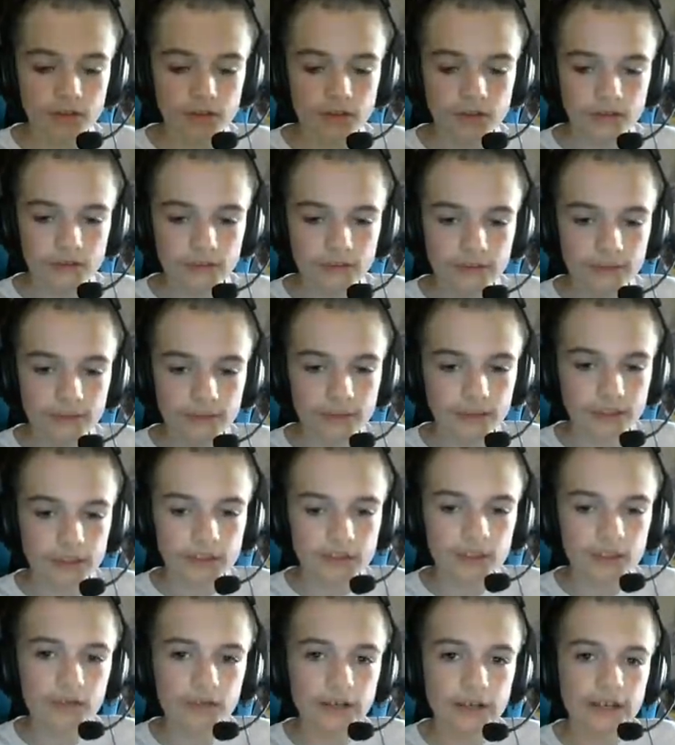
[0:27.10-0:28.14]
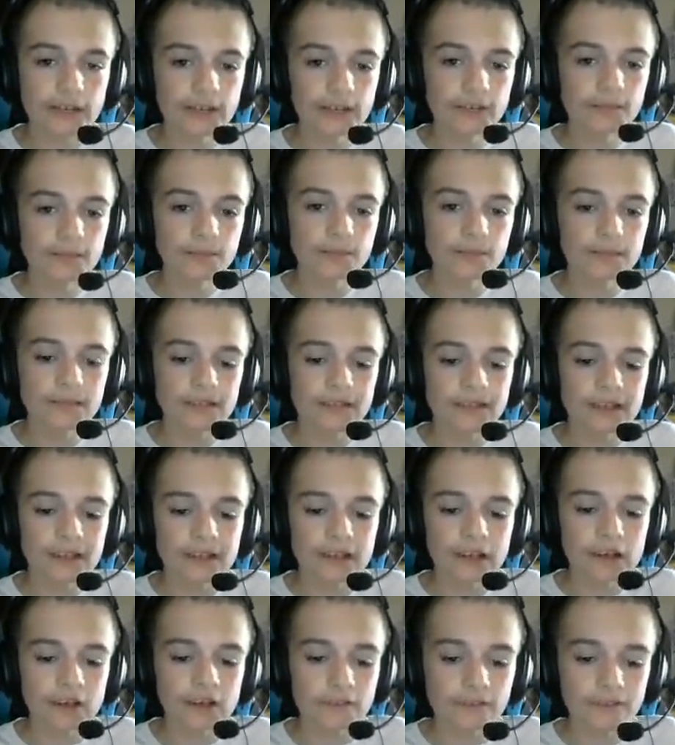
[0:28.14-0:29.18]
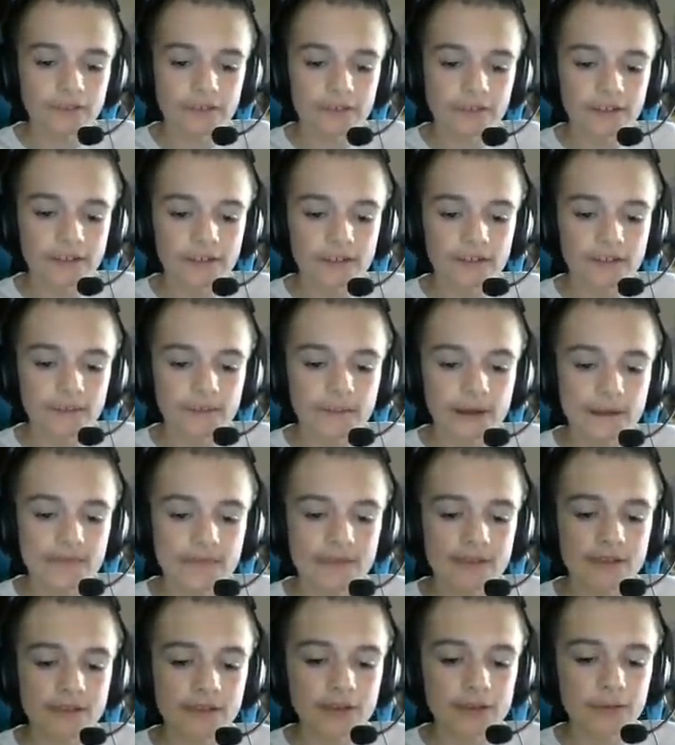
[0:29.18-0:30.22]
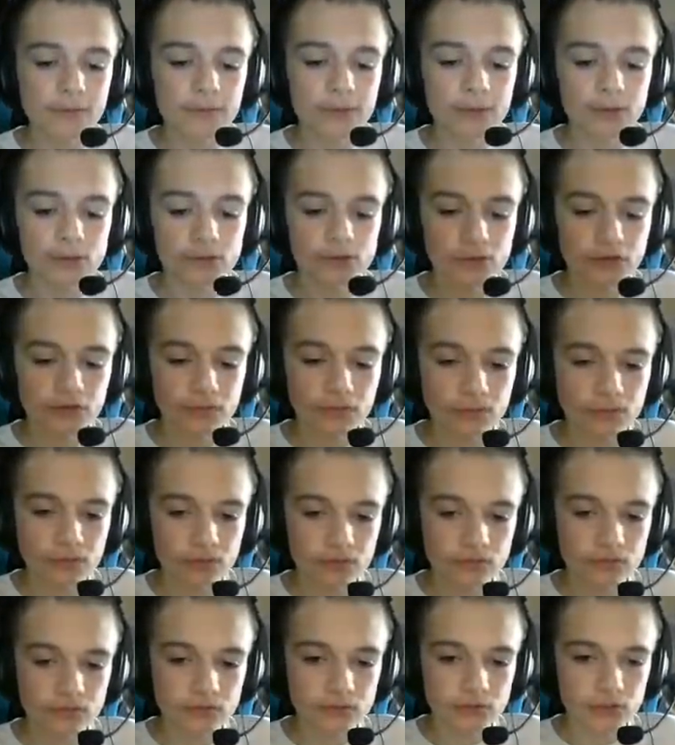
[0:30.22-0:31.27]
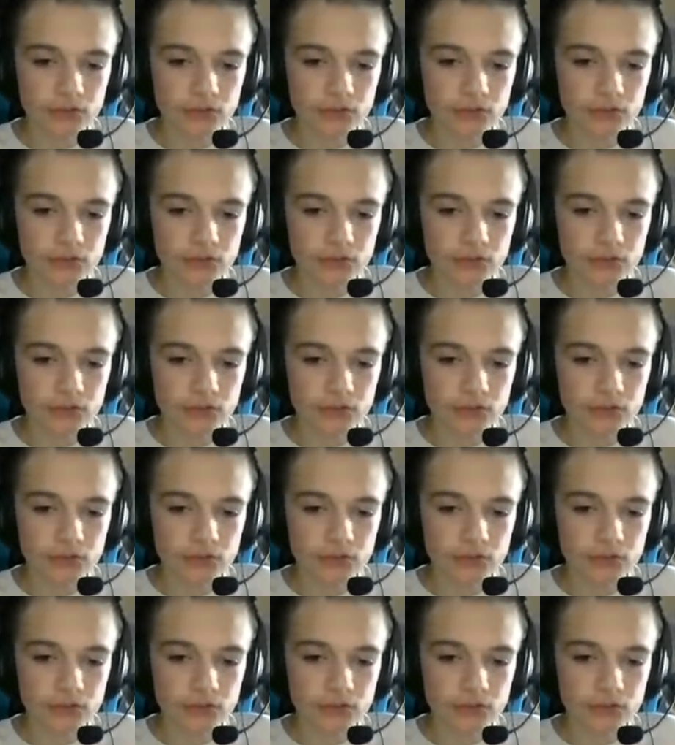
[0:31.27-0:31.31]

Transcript: Da sind wir gerade auf einem, auf den ähm, Häppchencraft.surf.news